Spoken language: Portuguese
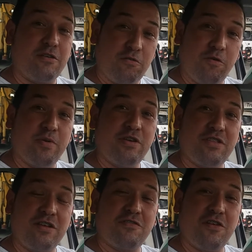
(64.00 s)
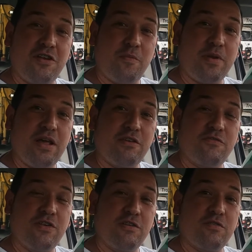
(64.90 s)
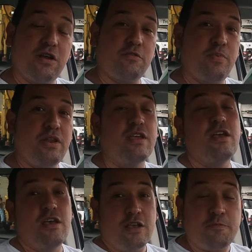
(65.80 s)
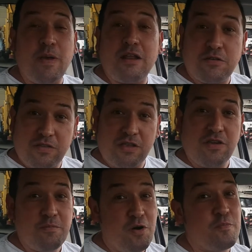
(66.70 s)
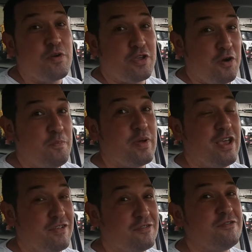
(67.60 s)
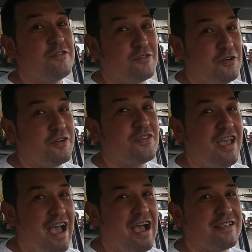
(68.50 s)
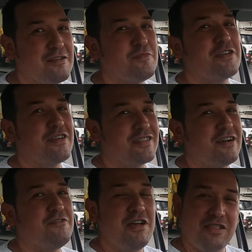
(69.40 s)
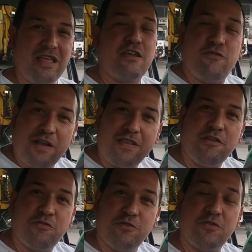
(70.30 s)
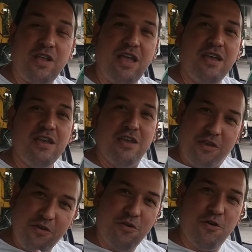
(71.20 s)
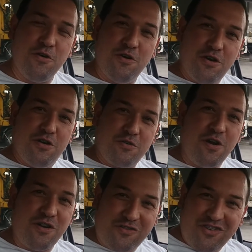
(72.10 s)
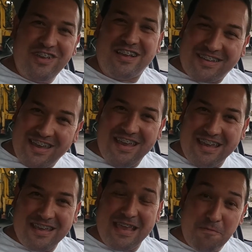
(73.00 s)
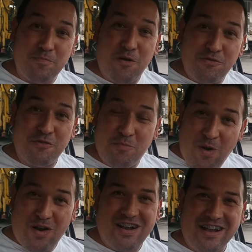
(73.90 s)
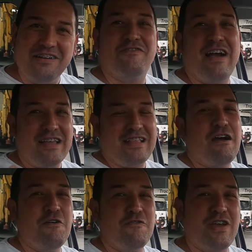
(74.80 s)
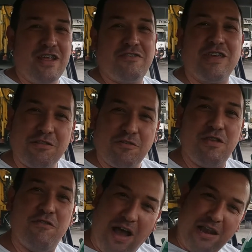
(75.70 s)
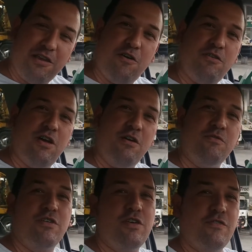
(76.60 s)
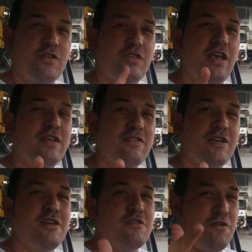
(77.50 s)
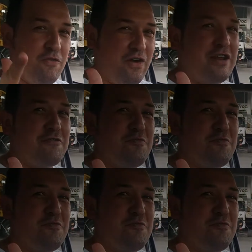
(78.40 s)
que eu comprei o tradicional para ela de frango catupiry. Espero que seja bom, porque o preço 12 reais, amigo. Então tem que fazer jus, né? E o gordinho aqui, que é bom de boca, vai dar o veredito se vale ou não. E vocês Confere